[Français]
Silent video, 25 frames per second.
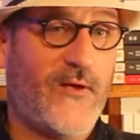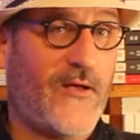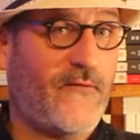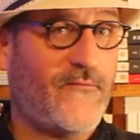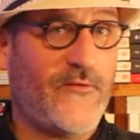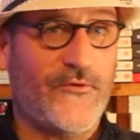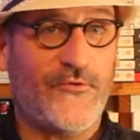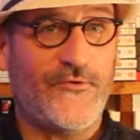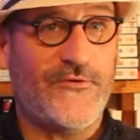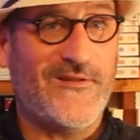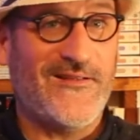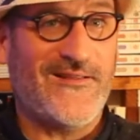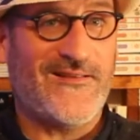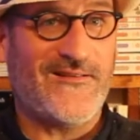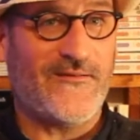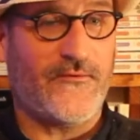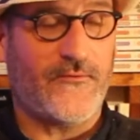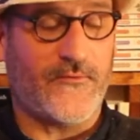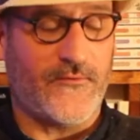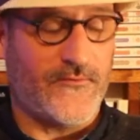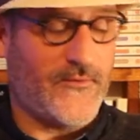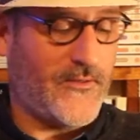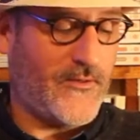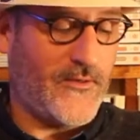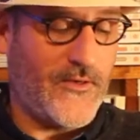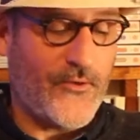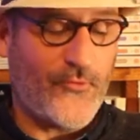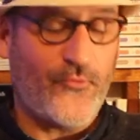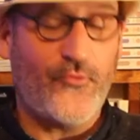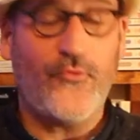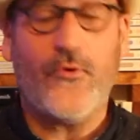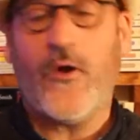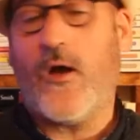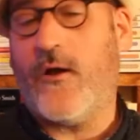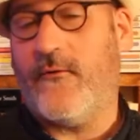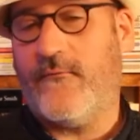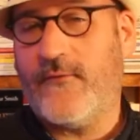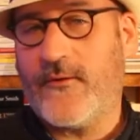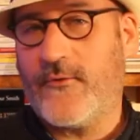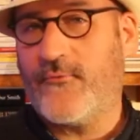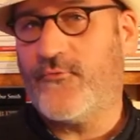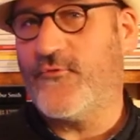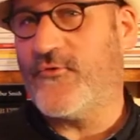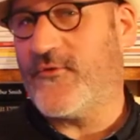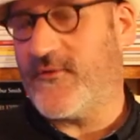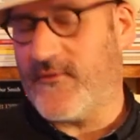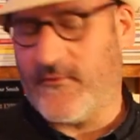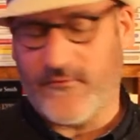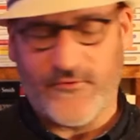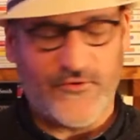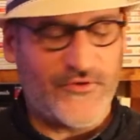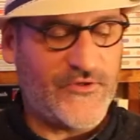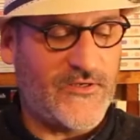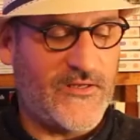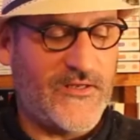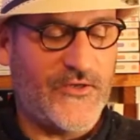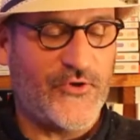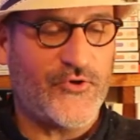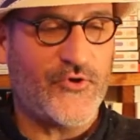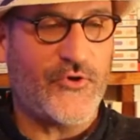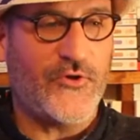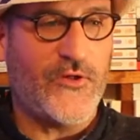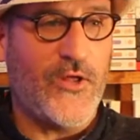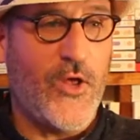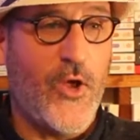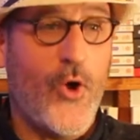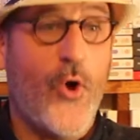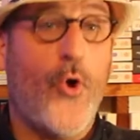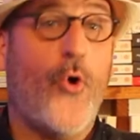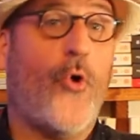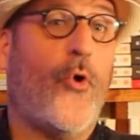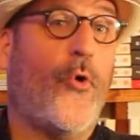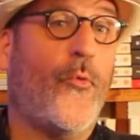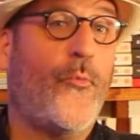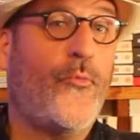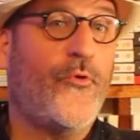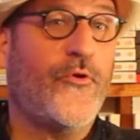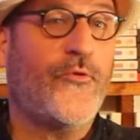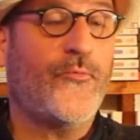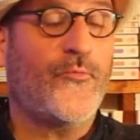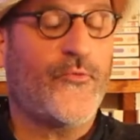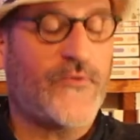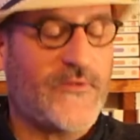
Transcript: Avant de descendre dans la rue, avec ou sans gilet jaune, on peut se